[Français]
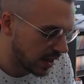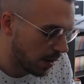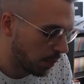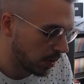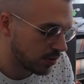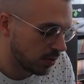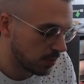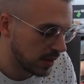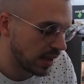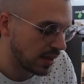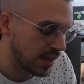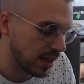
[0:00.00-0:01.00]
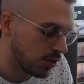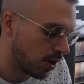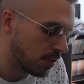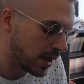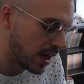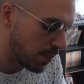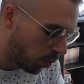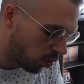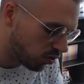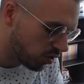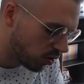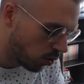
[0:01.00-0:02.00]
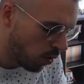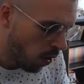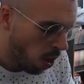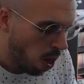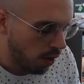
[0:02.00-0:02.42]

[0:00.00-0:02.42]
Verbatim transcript: il n'a pas 200 000 d'attaque qui mais il est proche des deux.